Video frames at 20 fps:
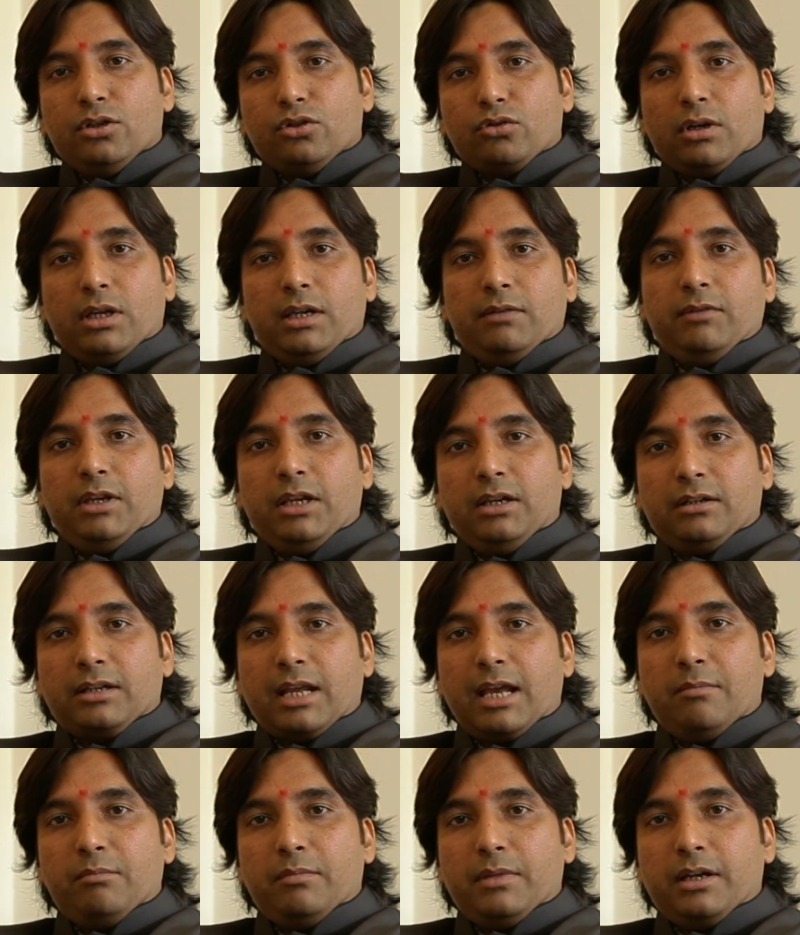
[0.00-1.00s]
जो इवनिंग
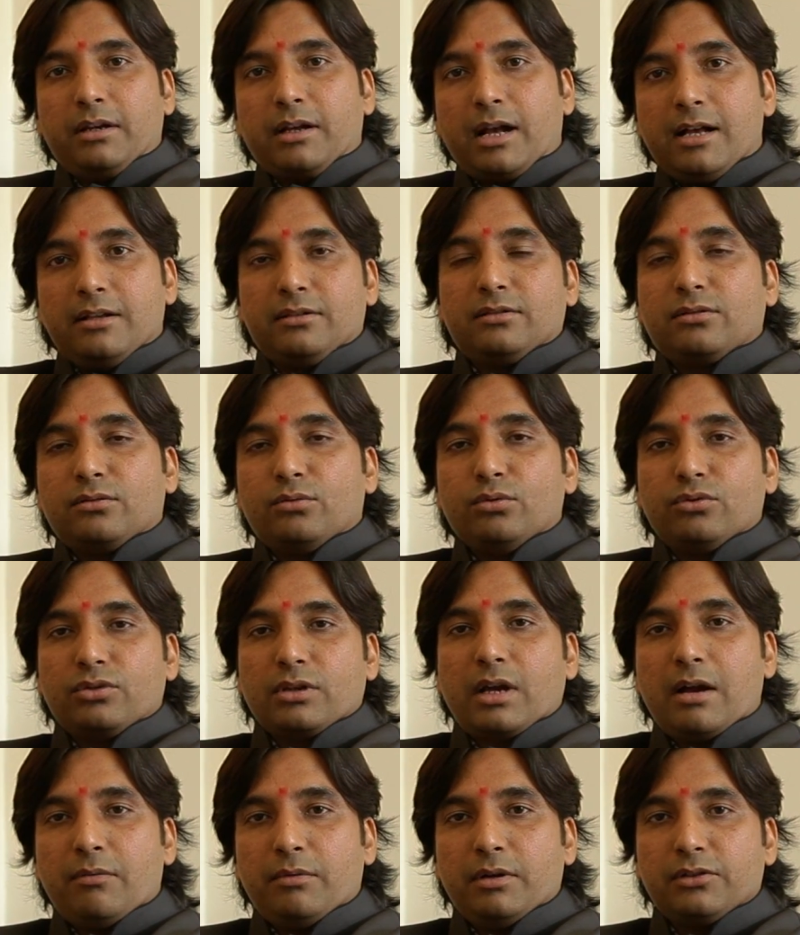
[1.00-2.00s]
टाइम में खास कुछ
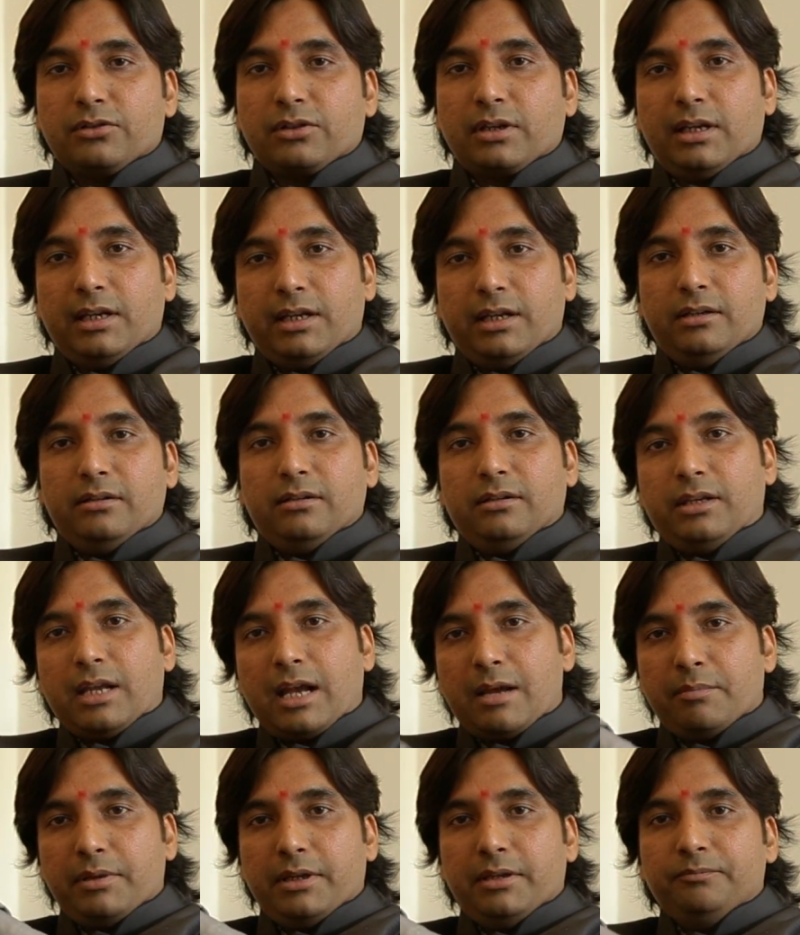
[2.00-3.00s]
आवर्स के लिए
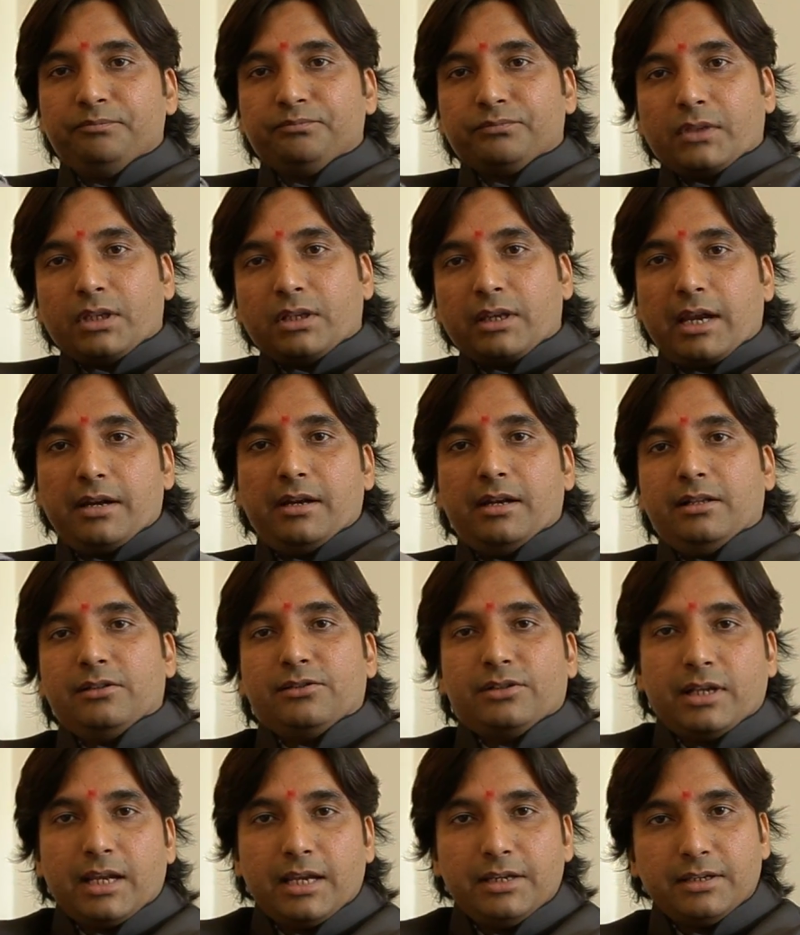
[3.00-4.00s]
यहाँ पे कैंडल्स
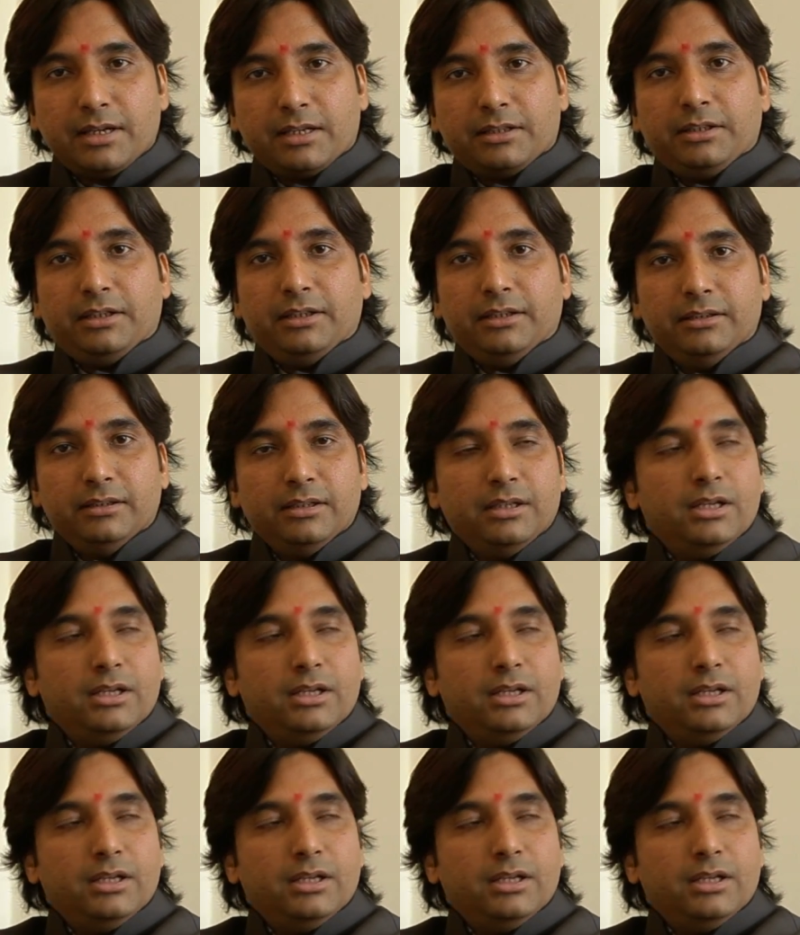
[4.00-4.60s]
जलाई जाती हैं